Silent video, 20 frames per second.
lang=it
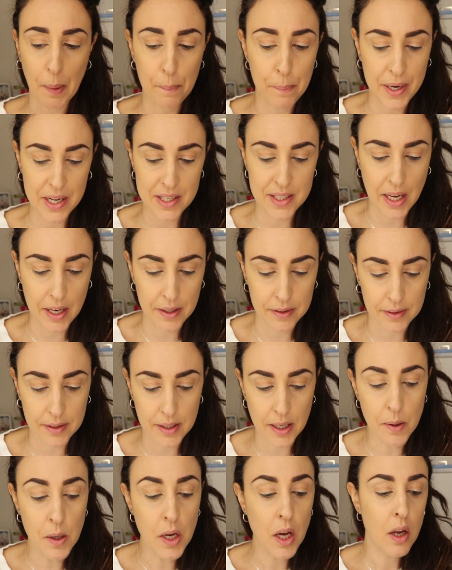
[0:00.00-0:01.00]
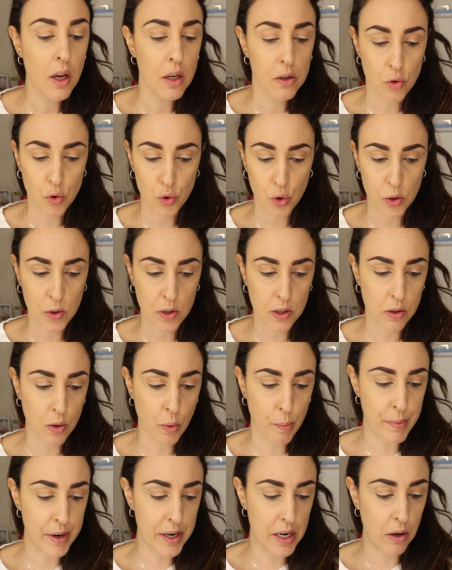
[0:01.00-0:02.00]
presente non so se
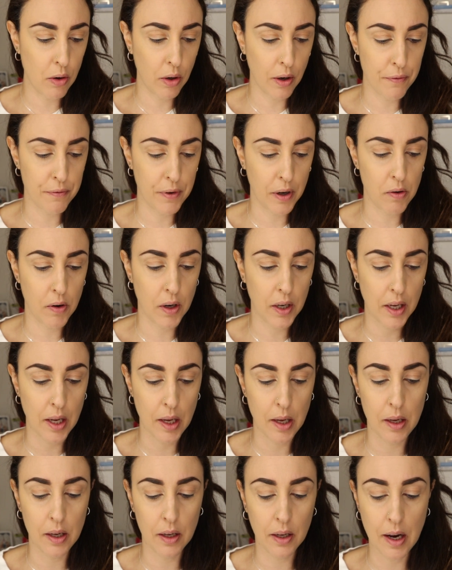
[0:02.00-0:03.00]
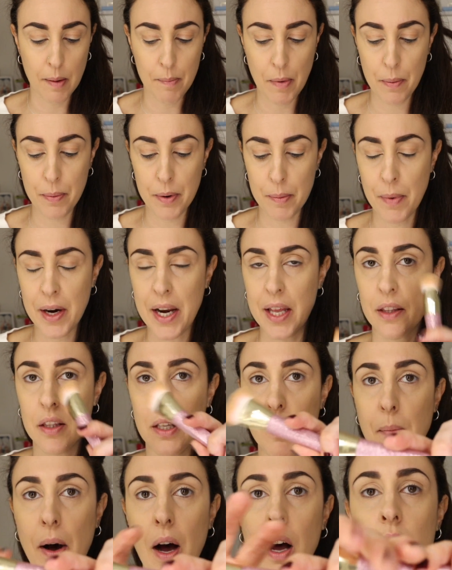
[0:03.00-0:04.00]
sia un pennello che fanno anche in gamma
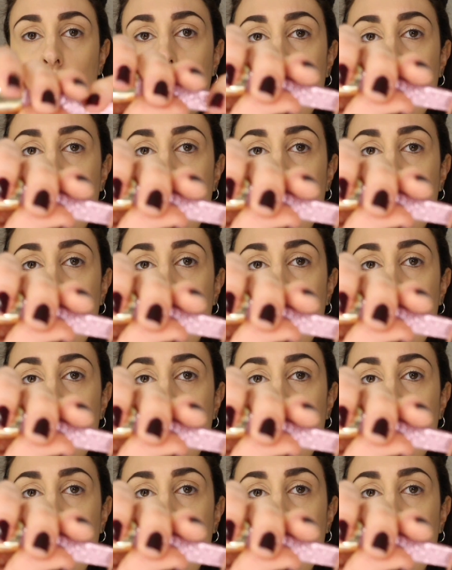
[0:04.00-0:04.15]
permanente ma